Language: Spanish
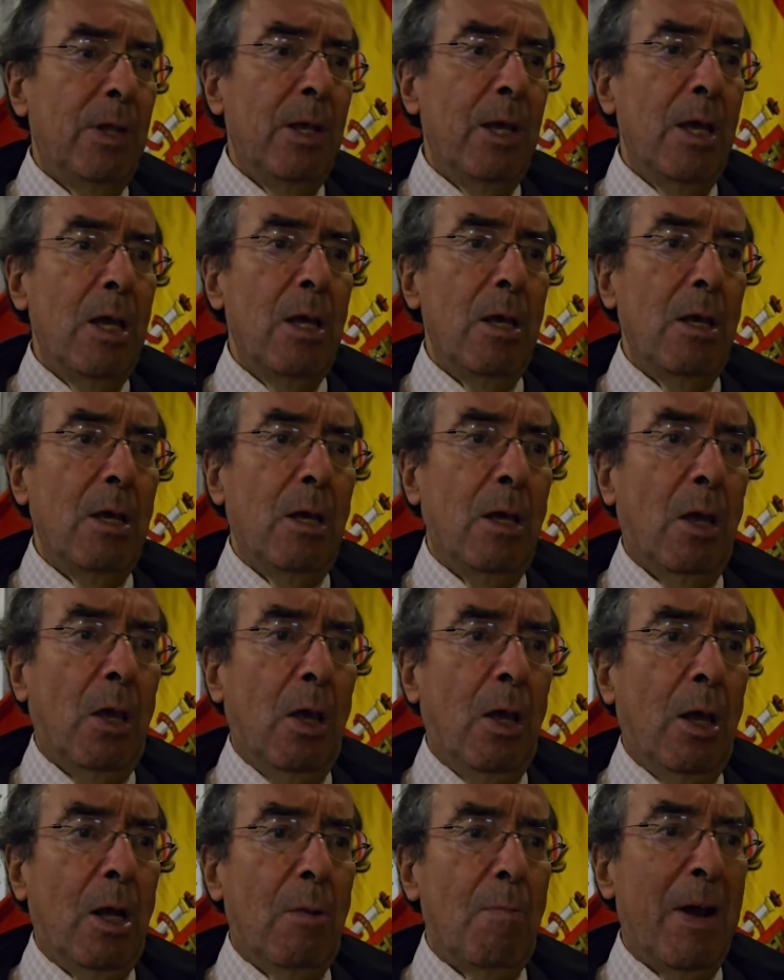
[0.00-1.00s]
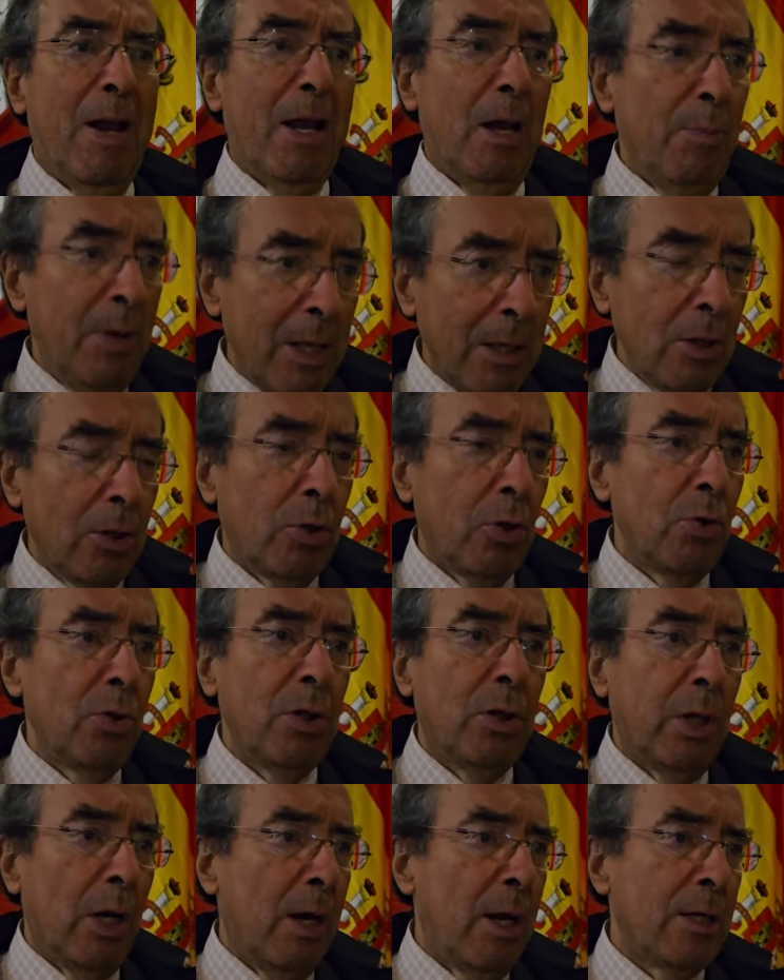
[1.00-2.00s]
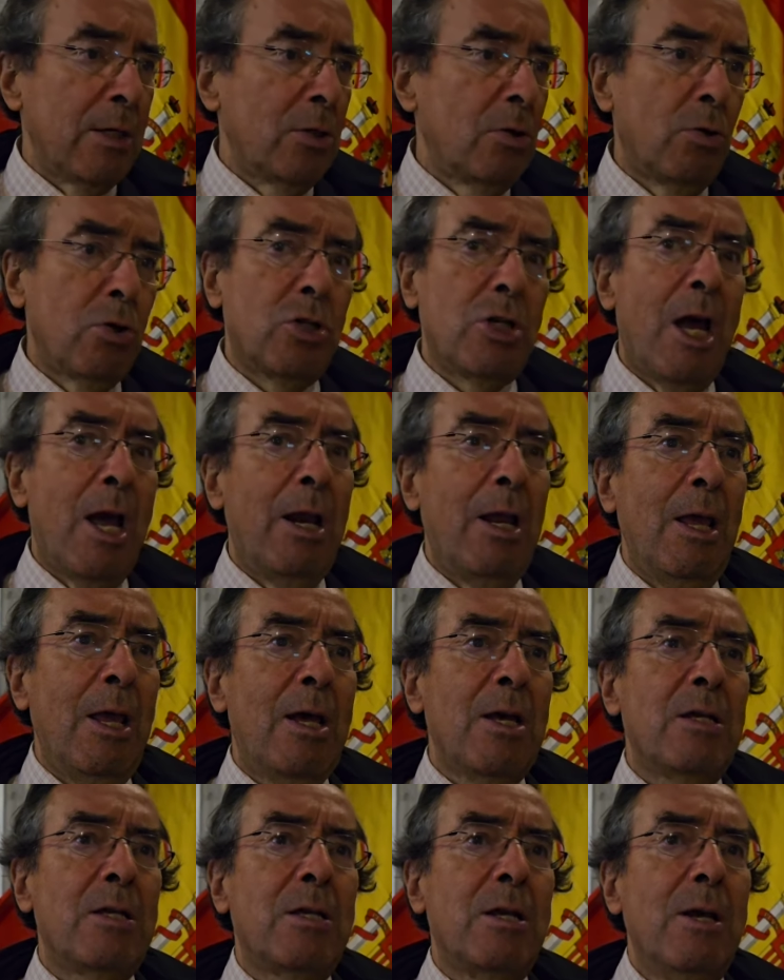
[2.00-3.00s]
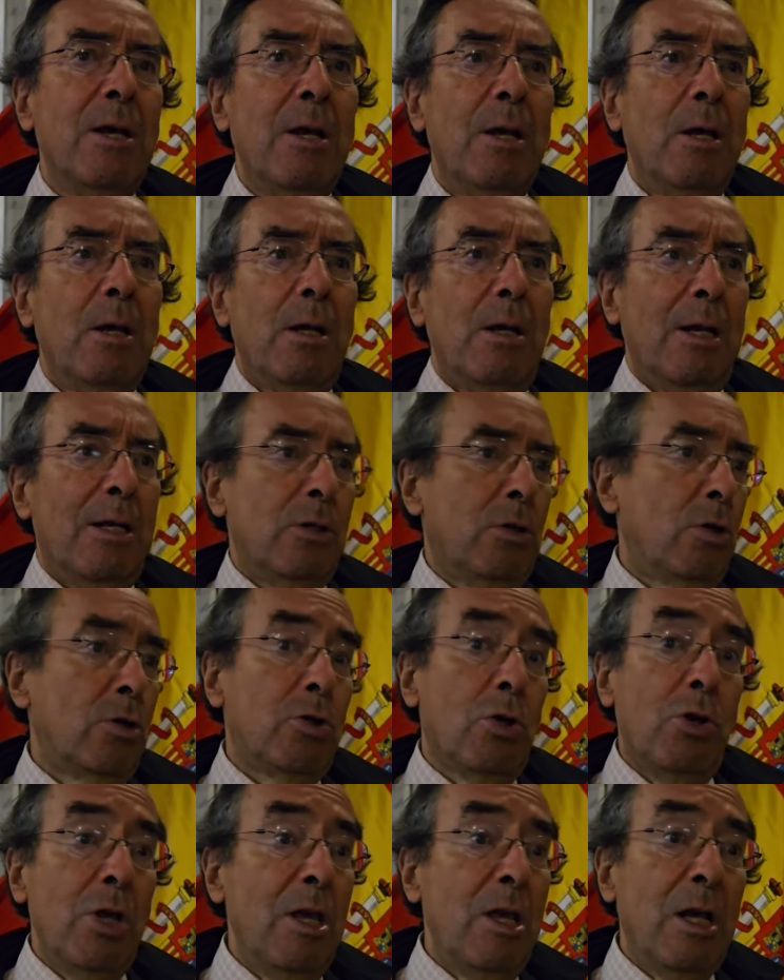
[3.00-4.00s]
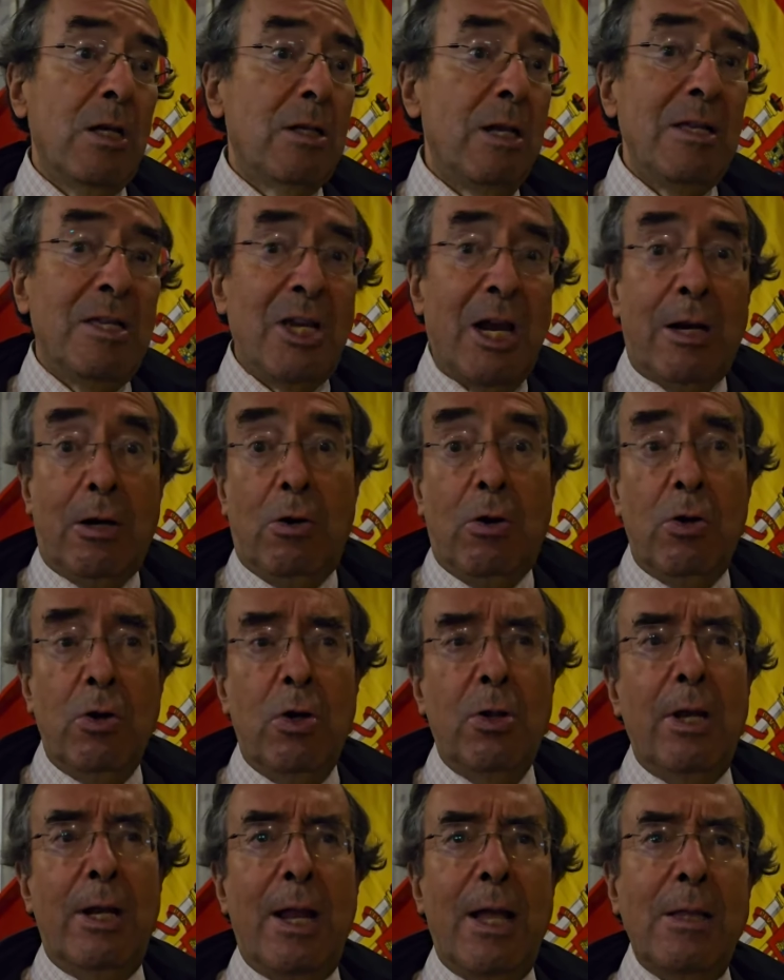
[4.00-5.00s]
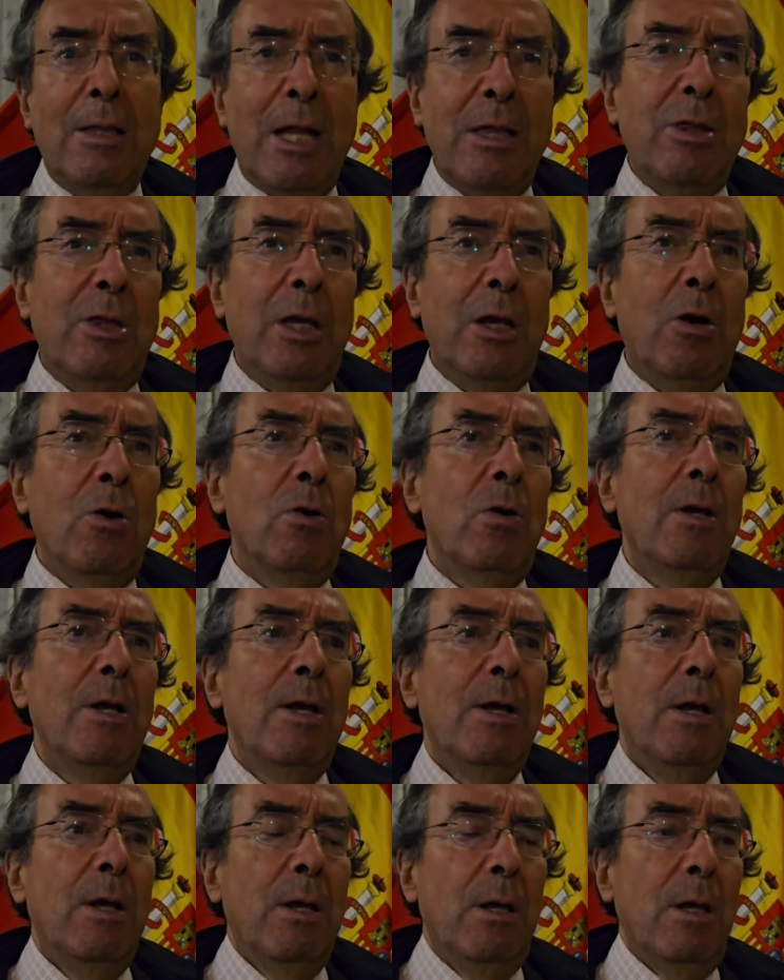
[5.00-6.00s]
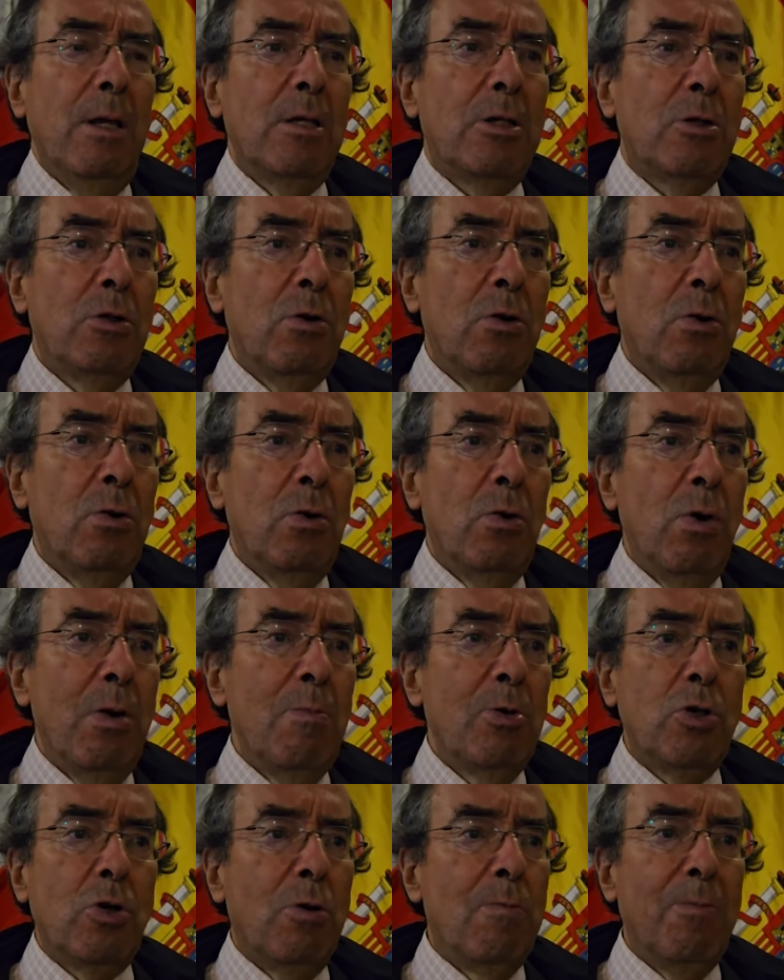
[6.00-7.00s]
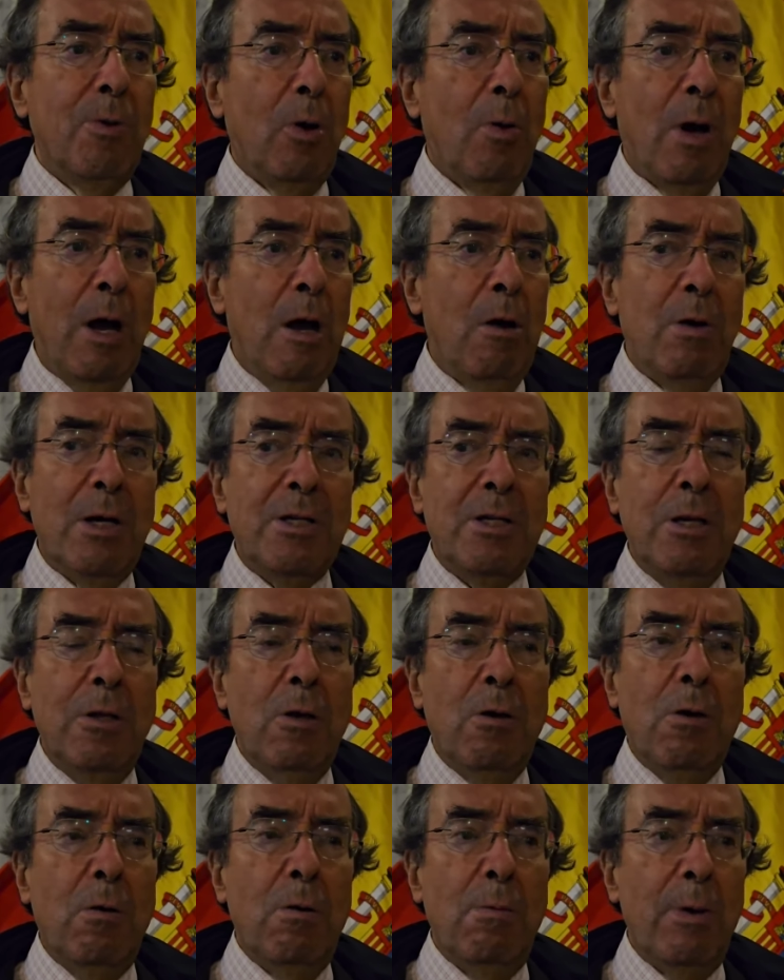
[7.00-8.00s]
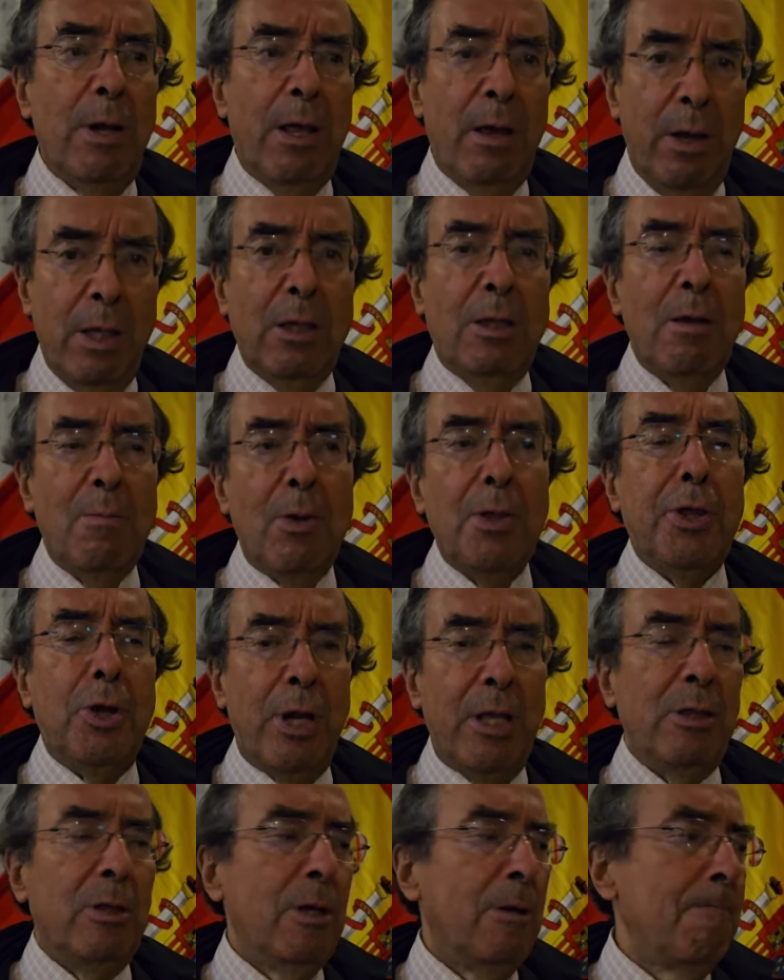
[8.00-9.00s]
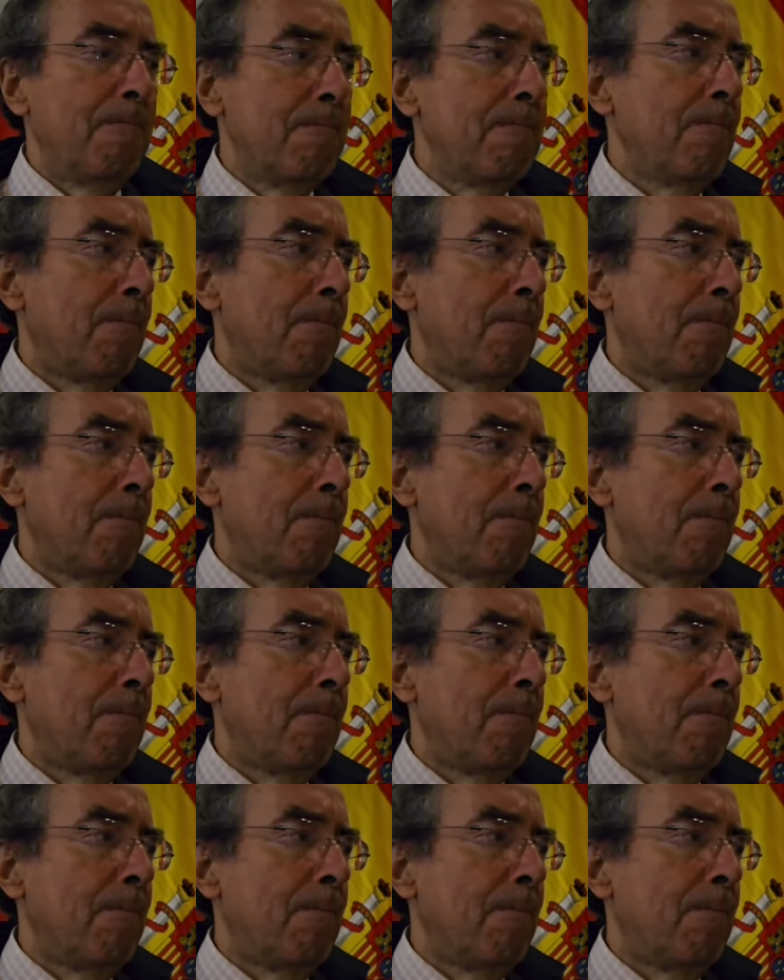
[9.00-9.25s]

de eh, hermanamiento entre las dos áreas, las dos orillas del charco, ¿no? del Atlántico. Eso lo hemos comprobado, ha sido verdaderamente emocionante.